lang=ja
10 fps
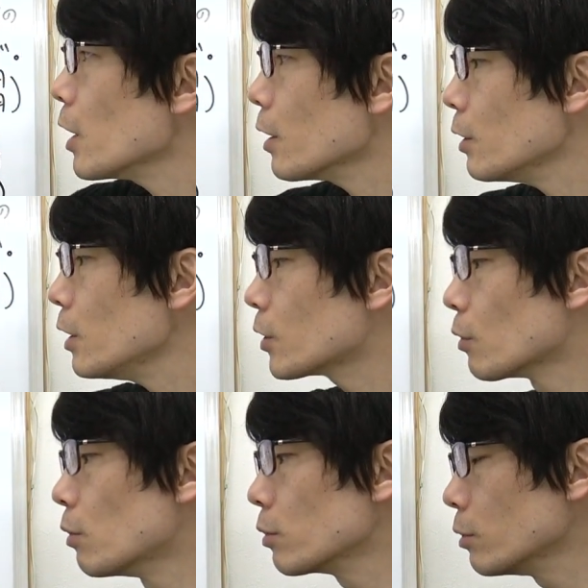案に
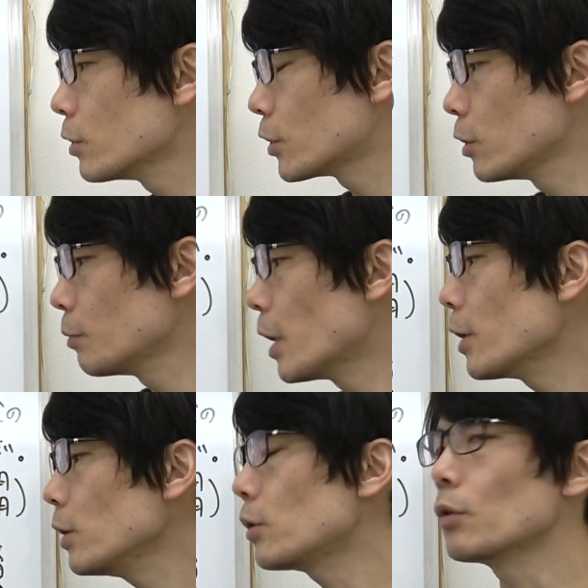遭遇する場
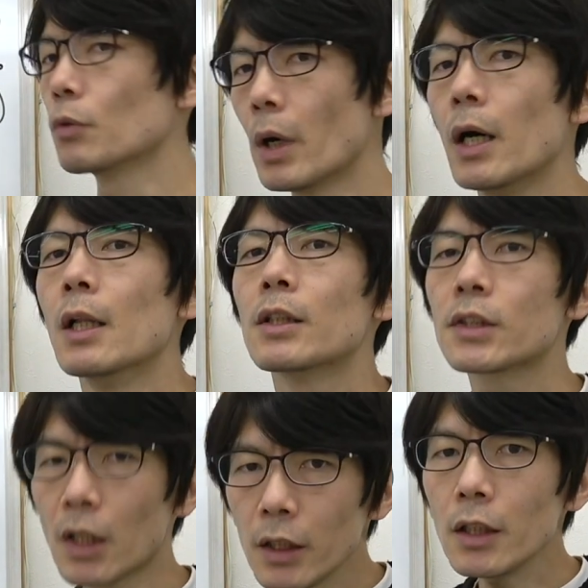合っていうのは、
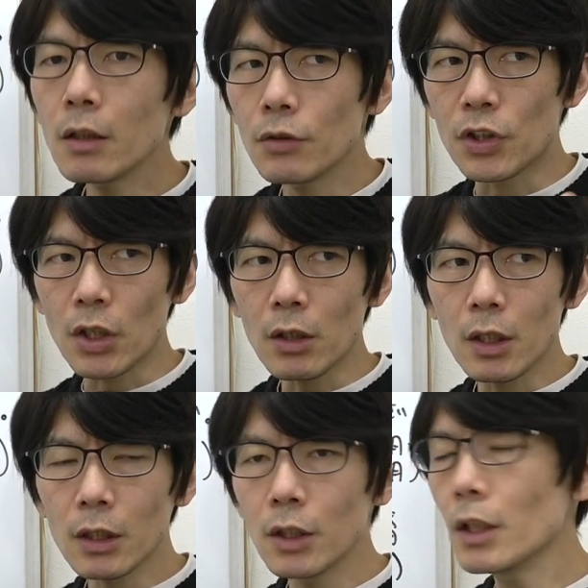最悪自宅
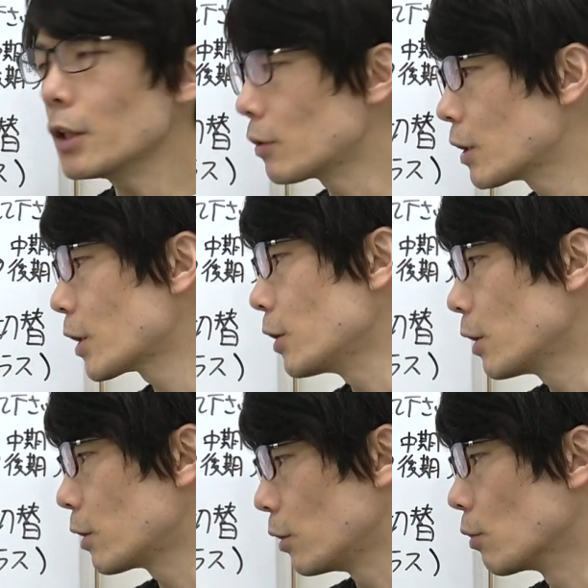から出ないでください
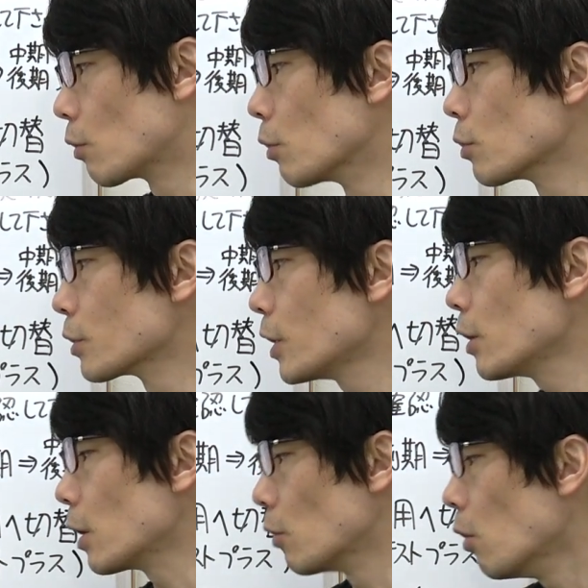ねっていう行動制限